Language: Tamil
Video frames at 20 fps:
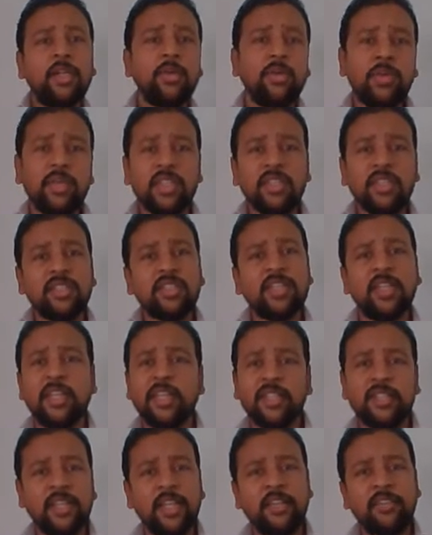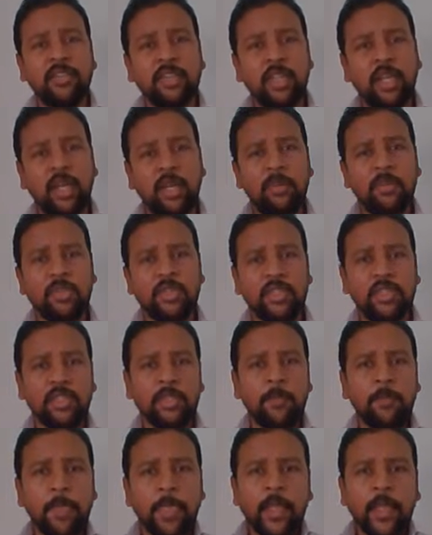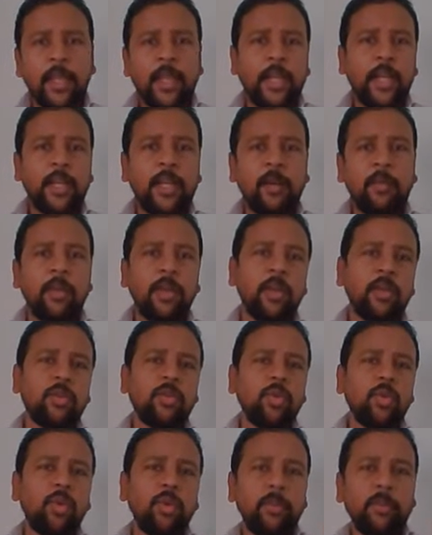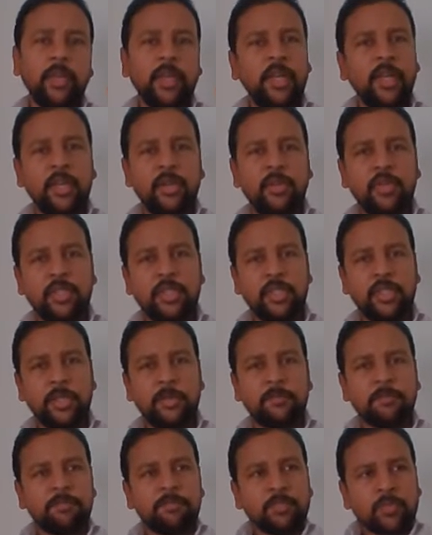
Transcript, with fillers: டுவெண்ட்டிஸ் தேர்ட்டிஸ்லயே வந்து ஆரம்பிச்சிருச்சு என்ன அப்படின்னா வந்து ஒரு பெரிய இன்வெஸ்டர்